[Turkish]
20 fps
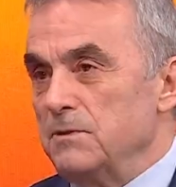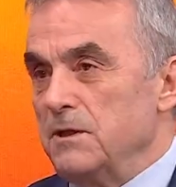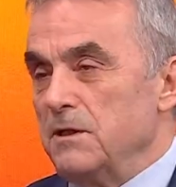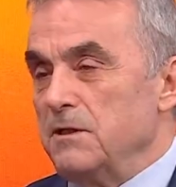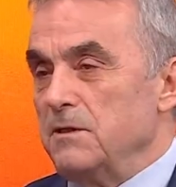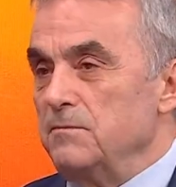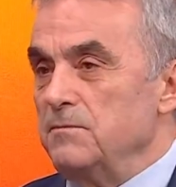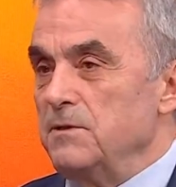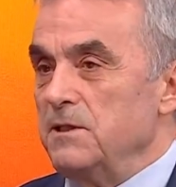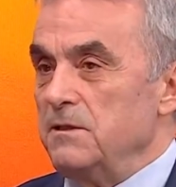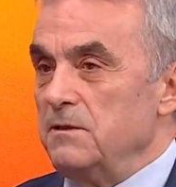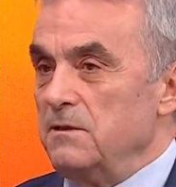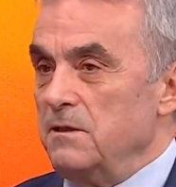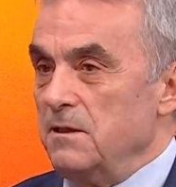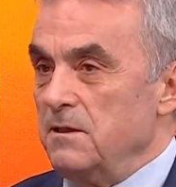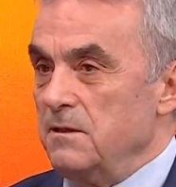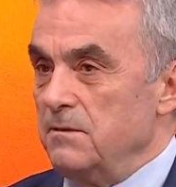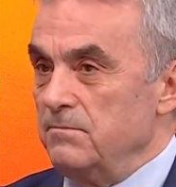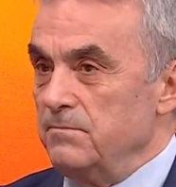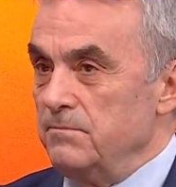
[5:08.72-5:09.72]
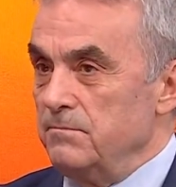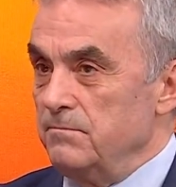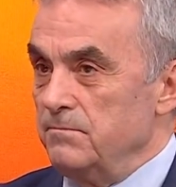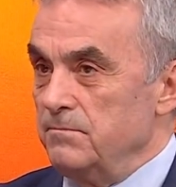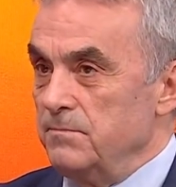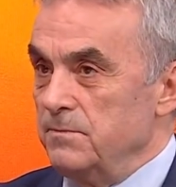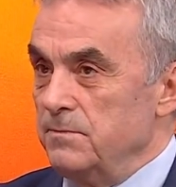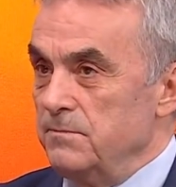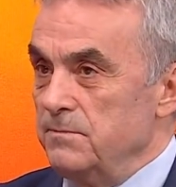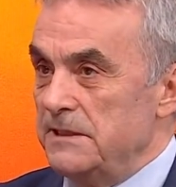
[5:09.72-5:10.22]
Takımda evet.
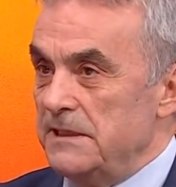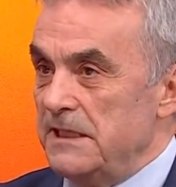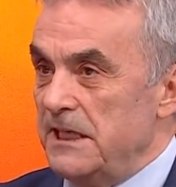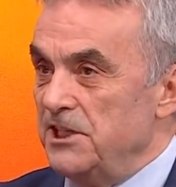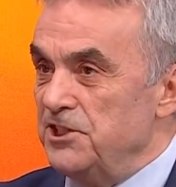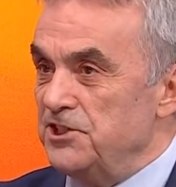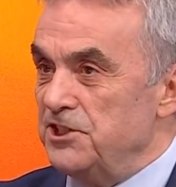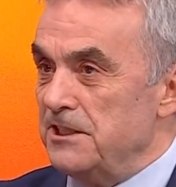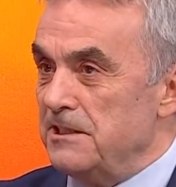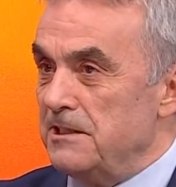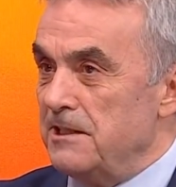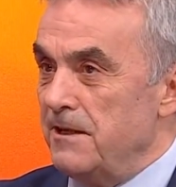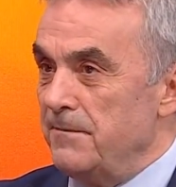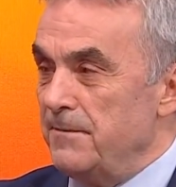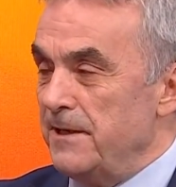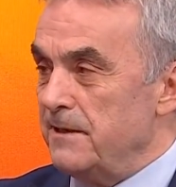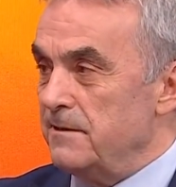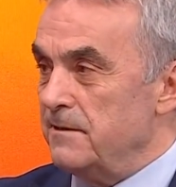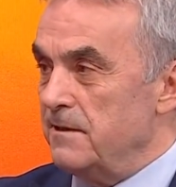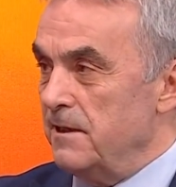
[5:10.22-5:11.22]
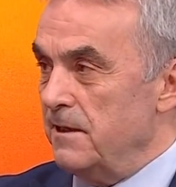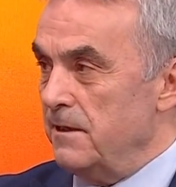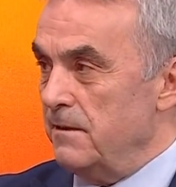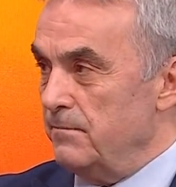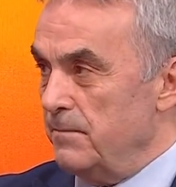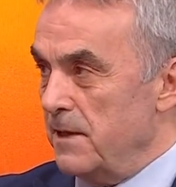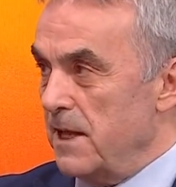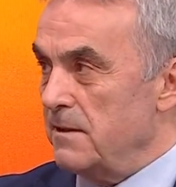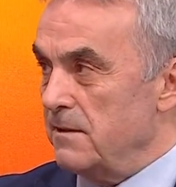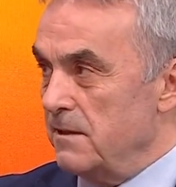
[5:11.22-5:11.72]
takımımı eşitlemek diye
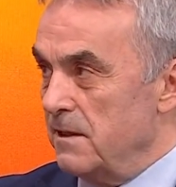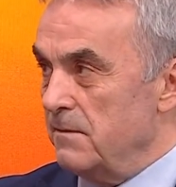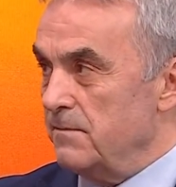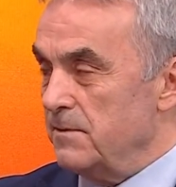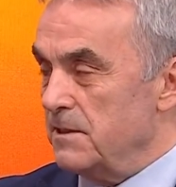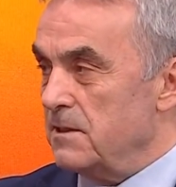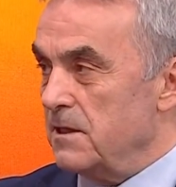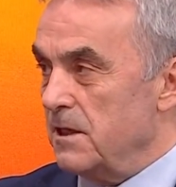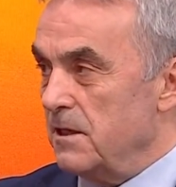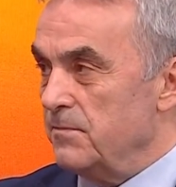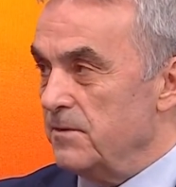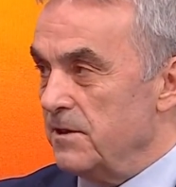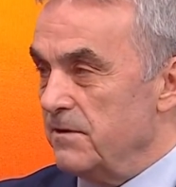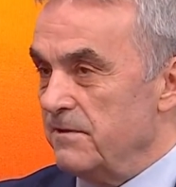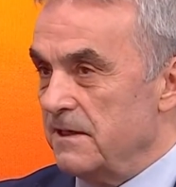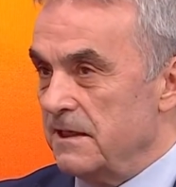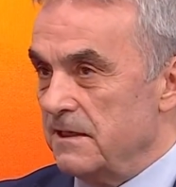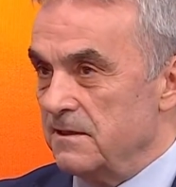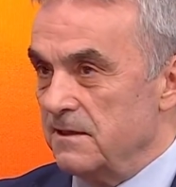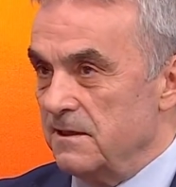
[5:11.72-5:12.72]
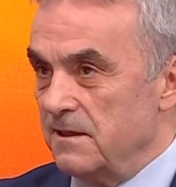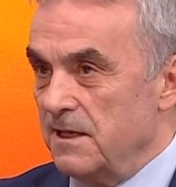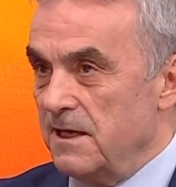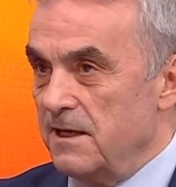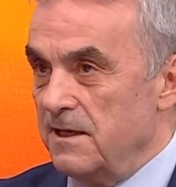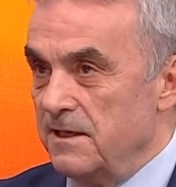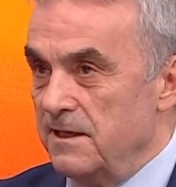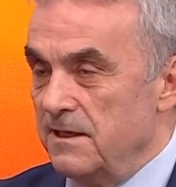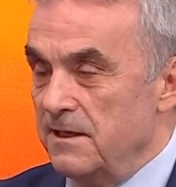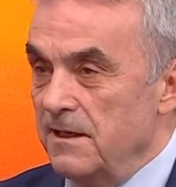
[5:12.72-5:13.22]
bende bir tabir vardır.
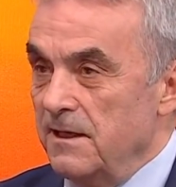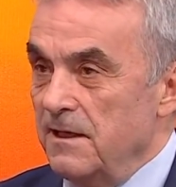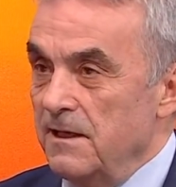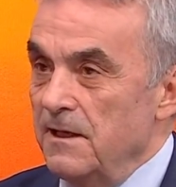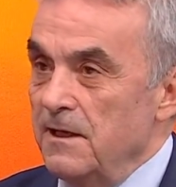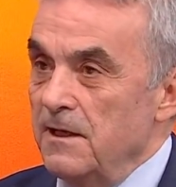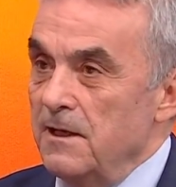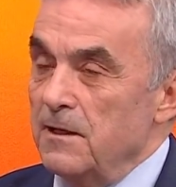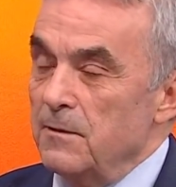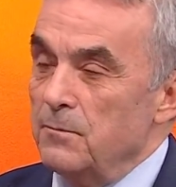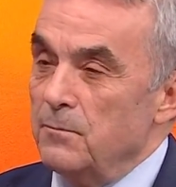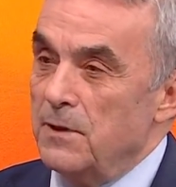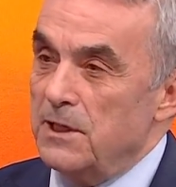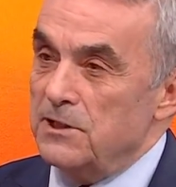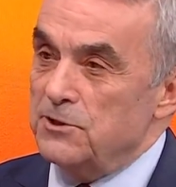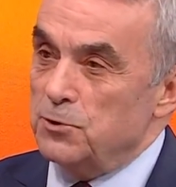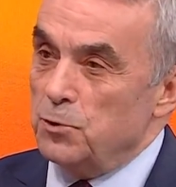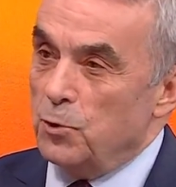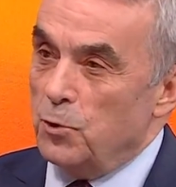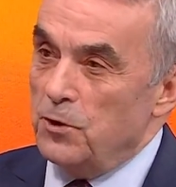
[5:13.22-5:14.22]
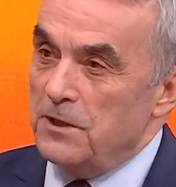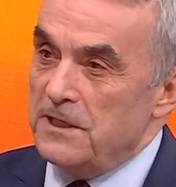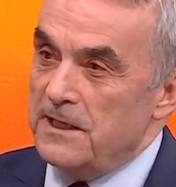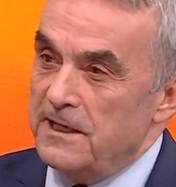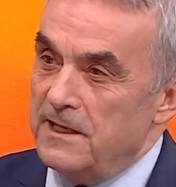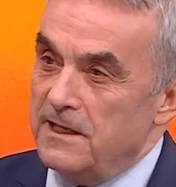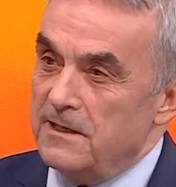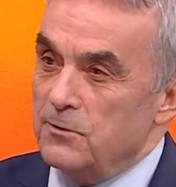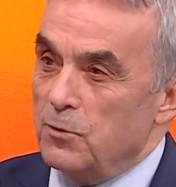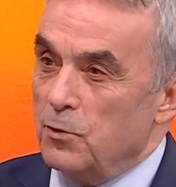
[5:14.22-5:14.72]
Yani maç
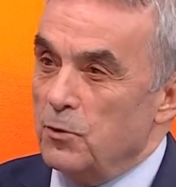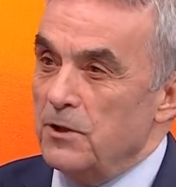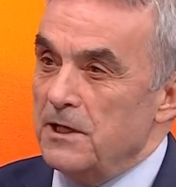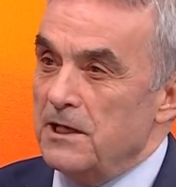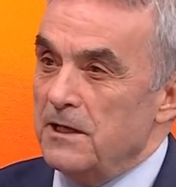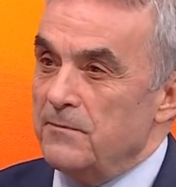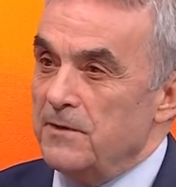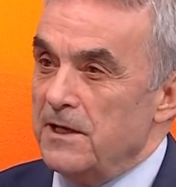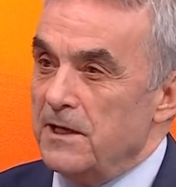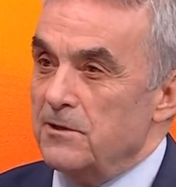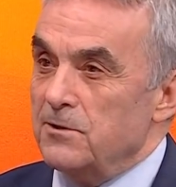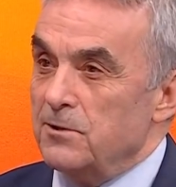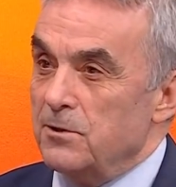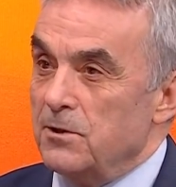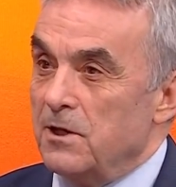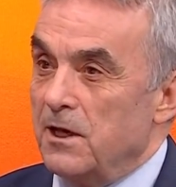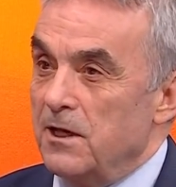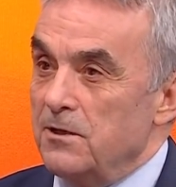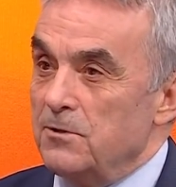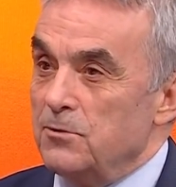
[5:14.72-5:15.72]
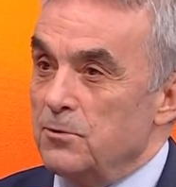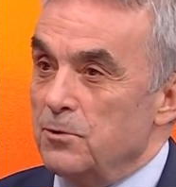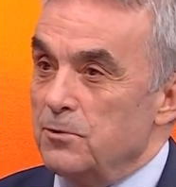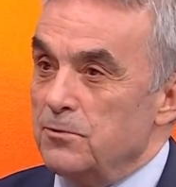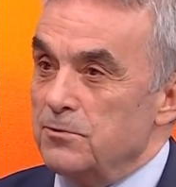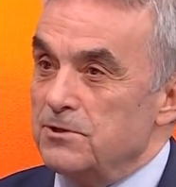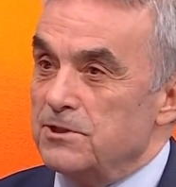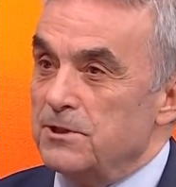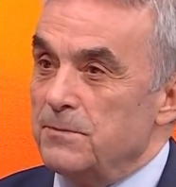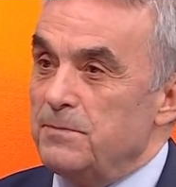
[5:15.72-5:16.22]
oynayan oynamayan ayrı
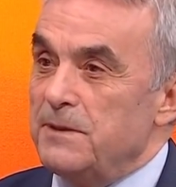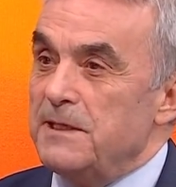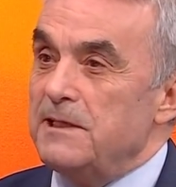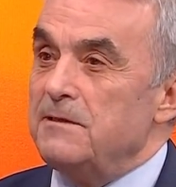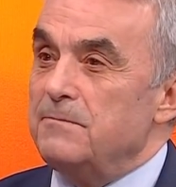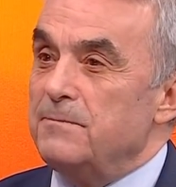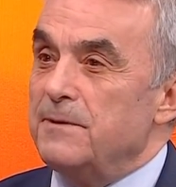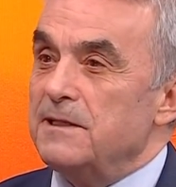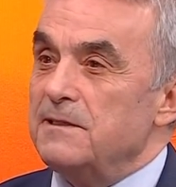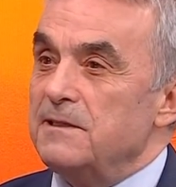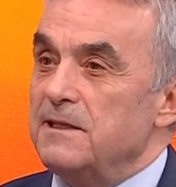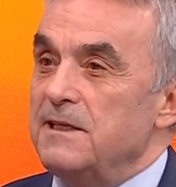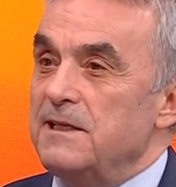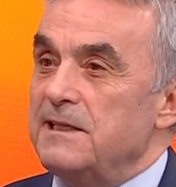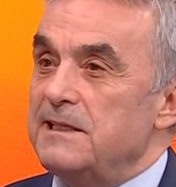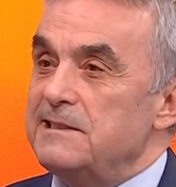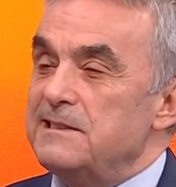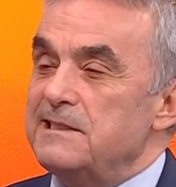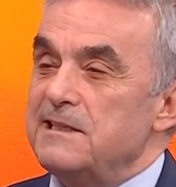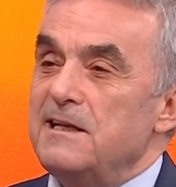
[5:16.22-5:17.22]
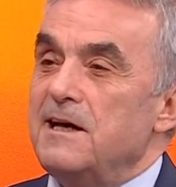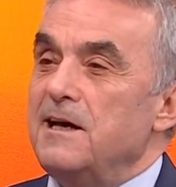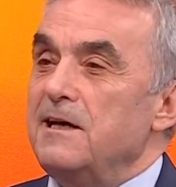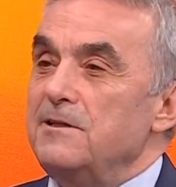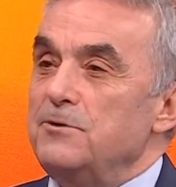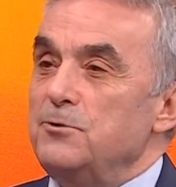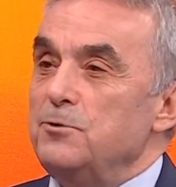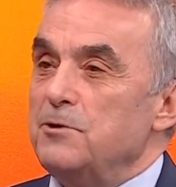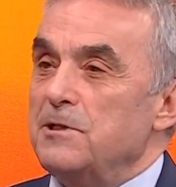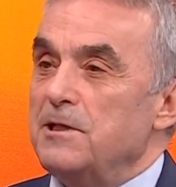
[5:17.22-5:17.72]
olunca bir idmanda ikisini
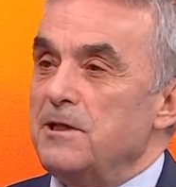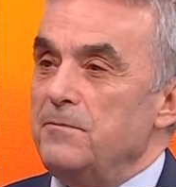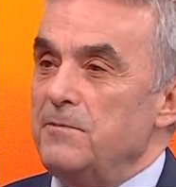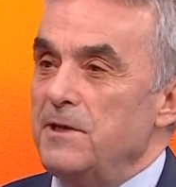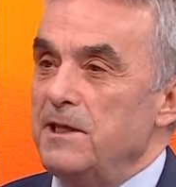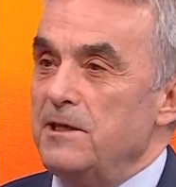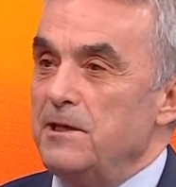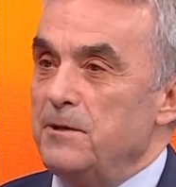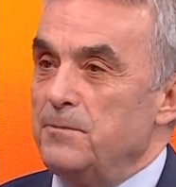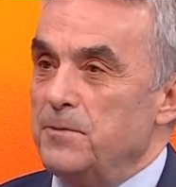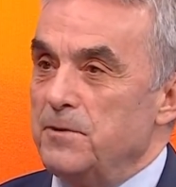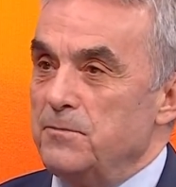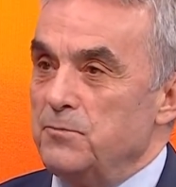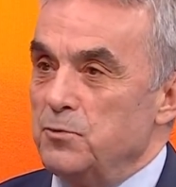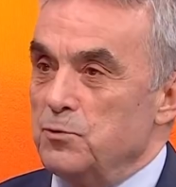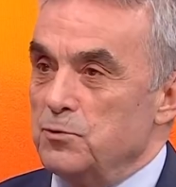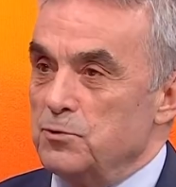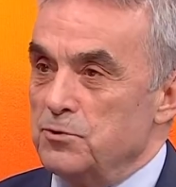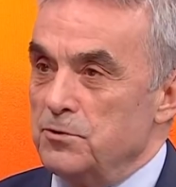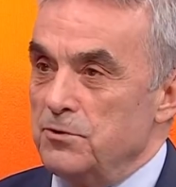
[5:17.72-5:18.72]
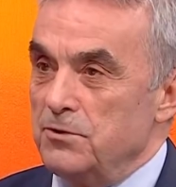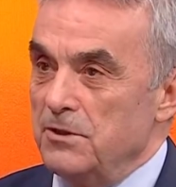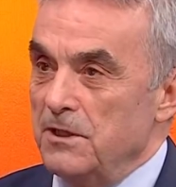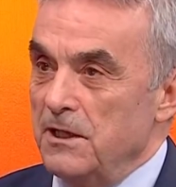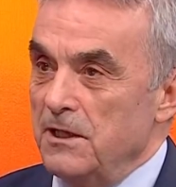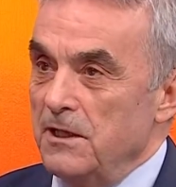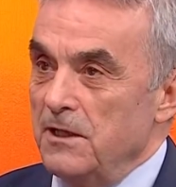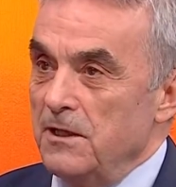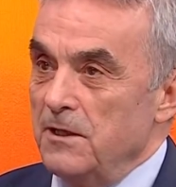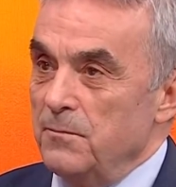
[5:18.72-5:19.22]
aynı yüklemeyi yapamıyorsun.
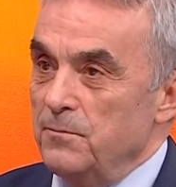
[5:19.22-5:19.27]
Tabii.